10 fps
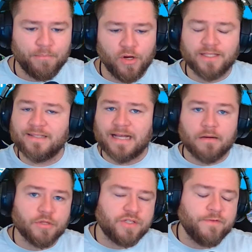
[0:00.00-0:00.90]
Leute,
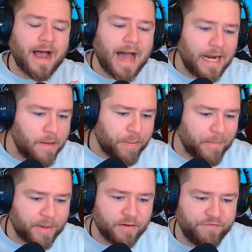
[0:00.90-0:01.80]
dann müssen wir alle
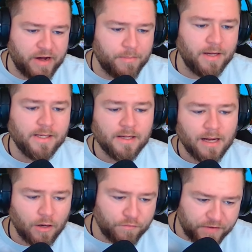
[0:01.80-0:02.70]
Pumpkin Farmer
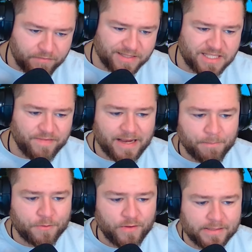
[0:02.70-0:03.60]
auf Level 2
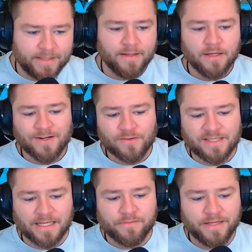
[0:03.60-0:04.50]
upgraden
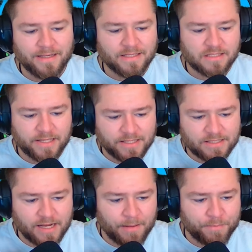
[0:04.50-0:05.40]
und dann wieder das
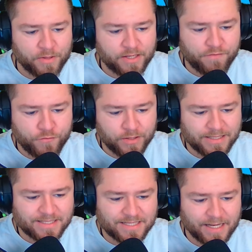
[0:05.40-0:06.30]
nächste Upgrade für
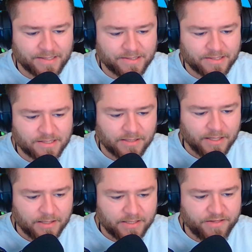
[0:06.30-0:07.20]
den Scientist
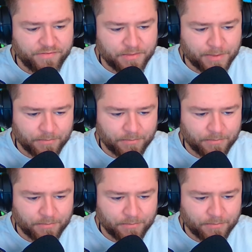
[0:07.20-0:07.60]
TV-Man